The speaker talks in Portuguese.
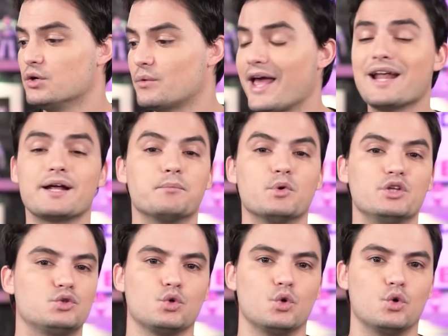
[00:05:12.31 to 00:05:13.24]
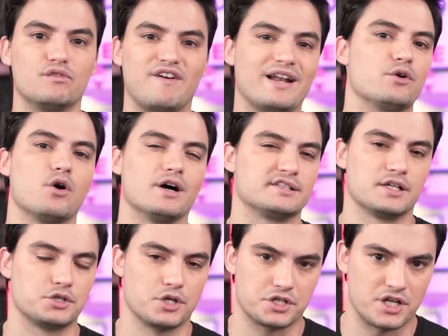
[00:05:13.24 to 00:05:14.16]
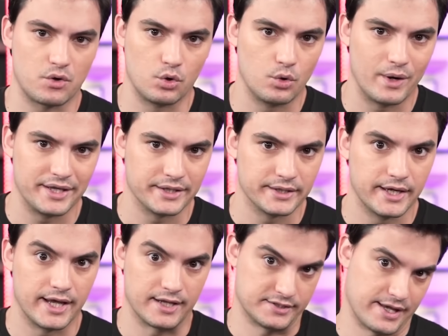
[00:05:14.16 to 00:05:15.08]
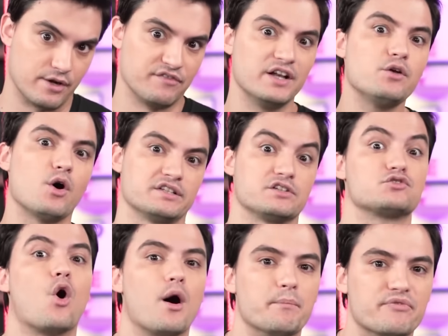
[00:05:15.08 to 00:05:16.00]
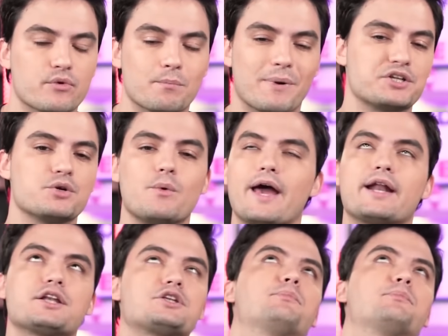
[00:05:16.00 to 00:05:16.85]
não era muito valiosa as joias da coroa ainda. Elas eram valiosas, óbvio, mas não era